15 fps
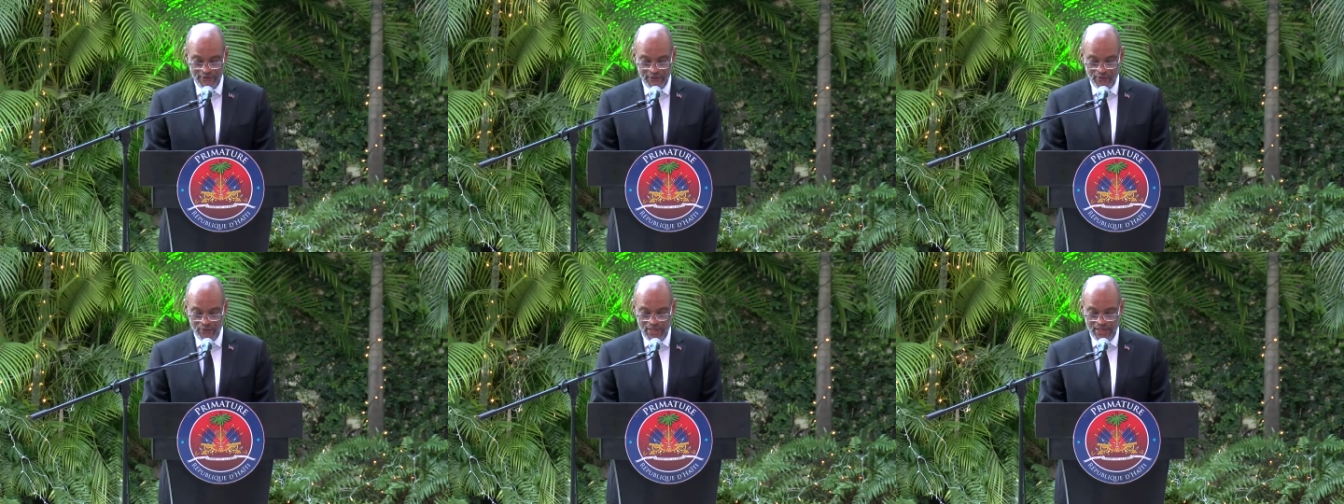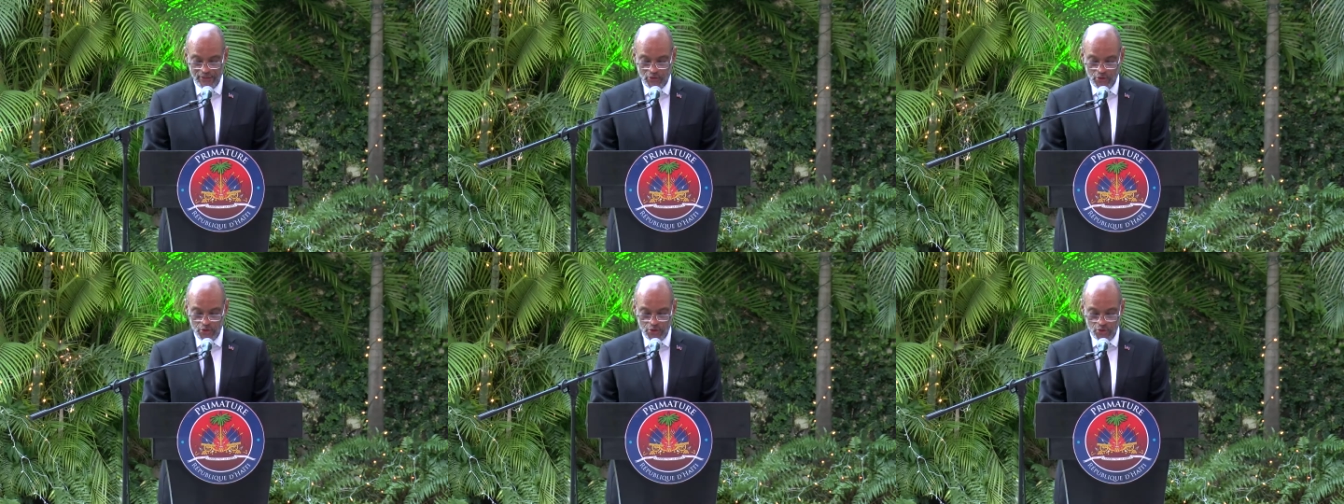
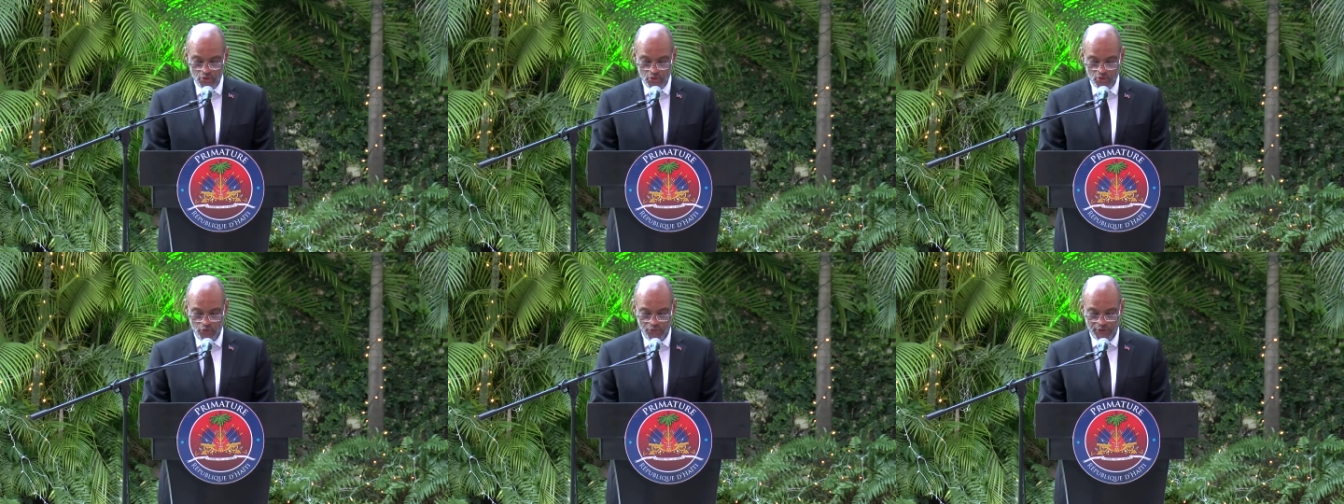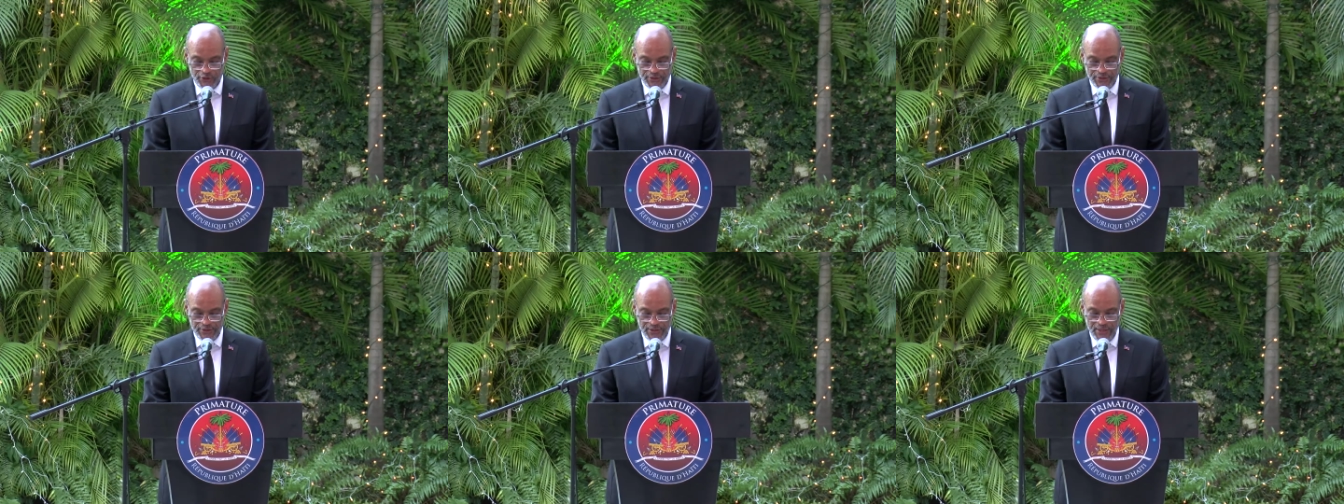d'atroces
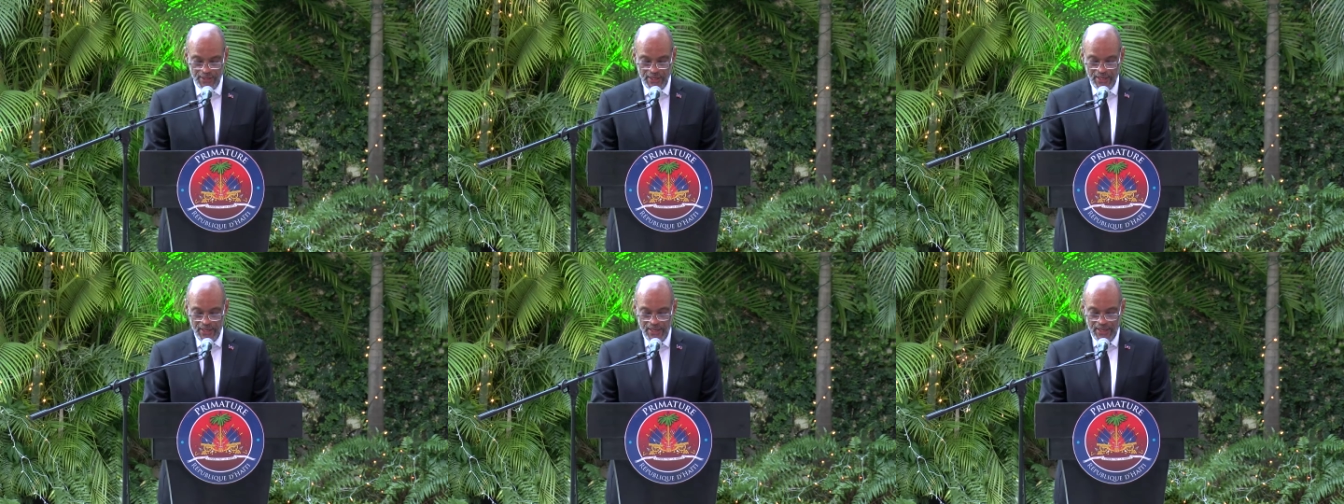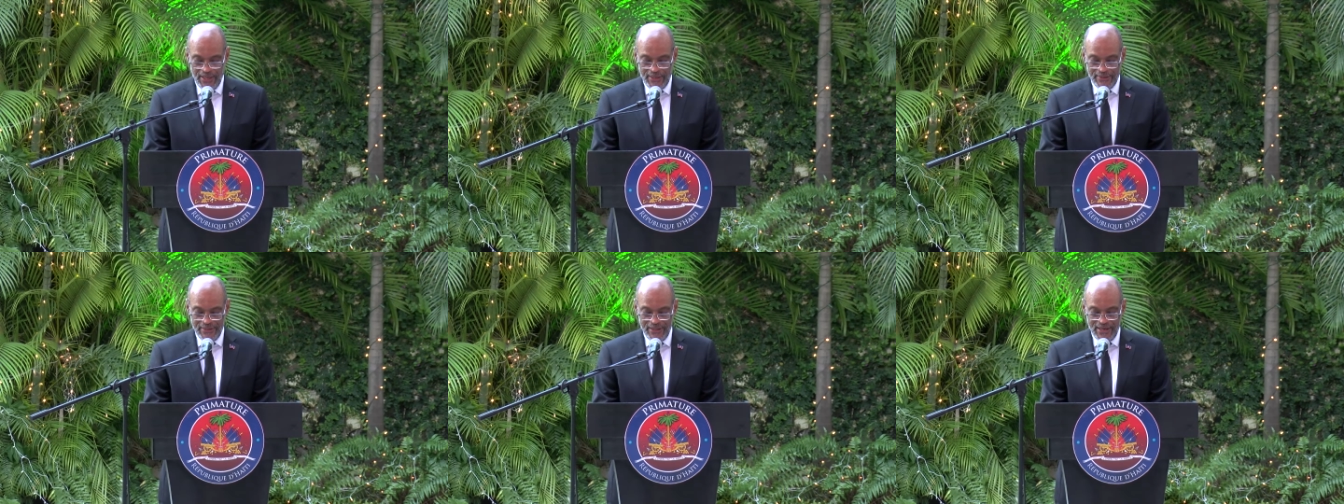souffrances
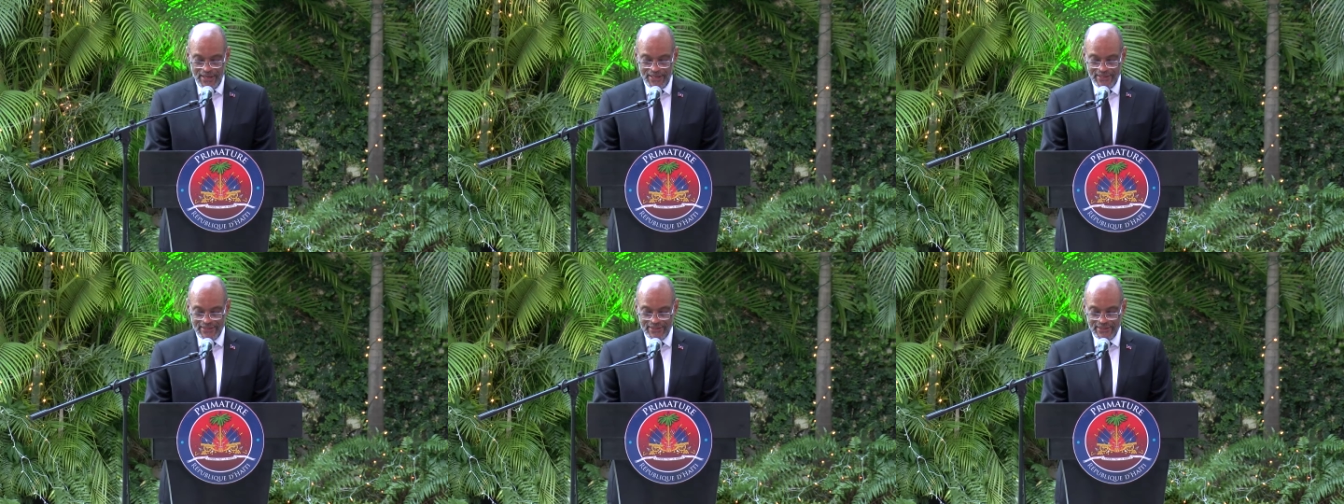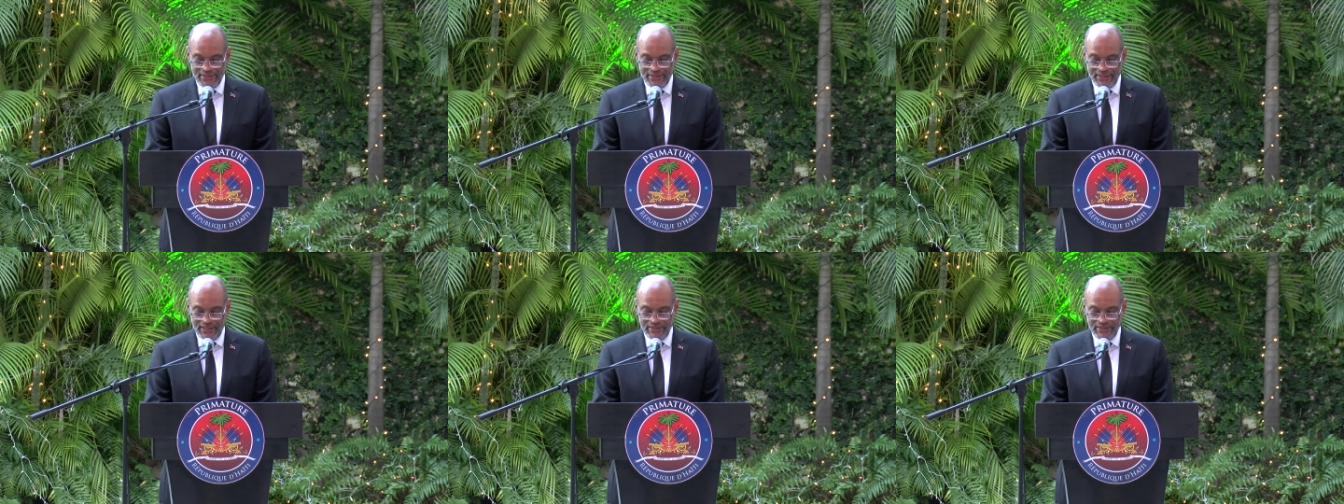dans la récente